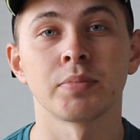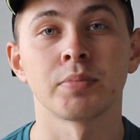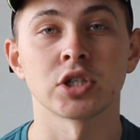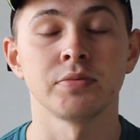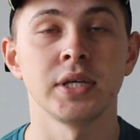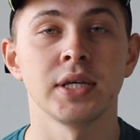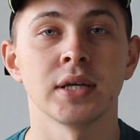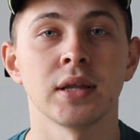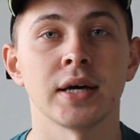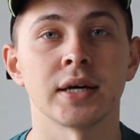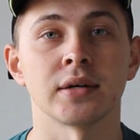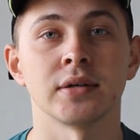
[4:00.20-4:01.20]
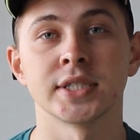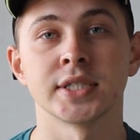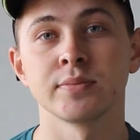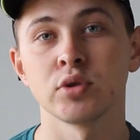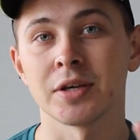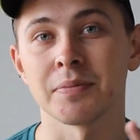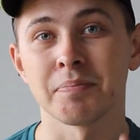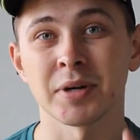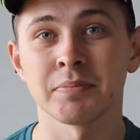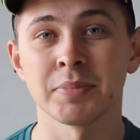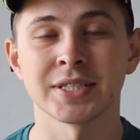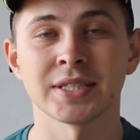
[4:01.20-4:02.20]
то прожмите лайк, не забудьте
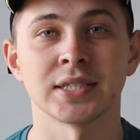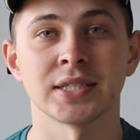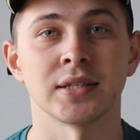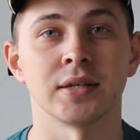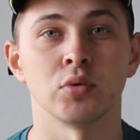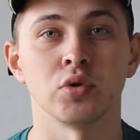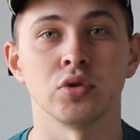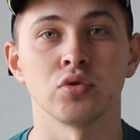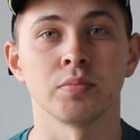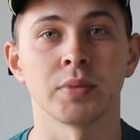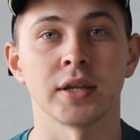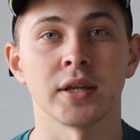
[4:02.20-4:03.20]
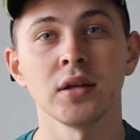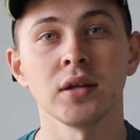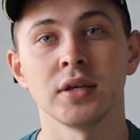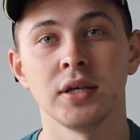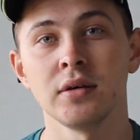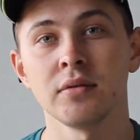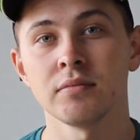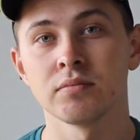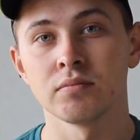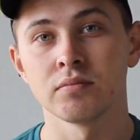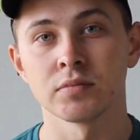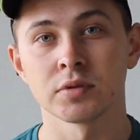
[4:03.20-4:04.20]
подписаться на мой YouTube канал и
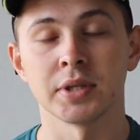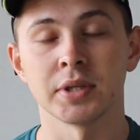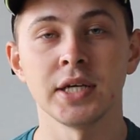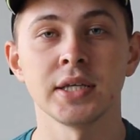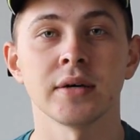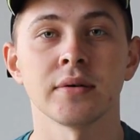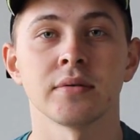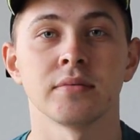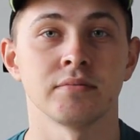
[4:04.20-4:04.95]
смотрите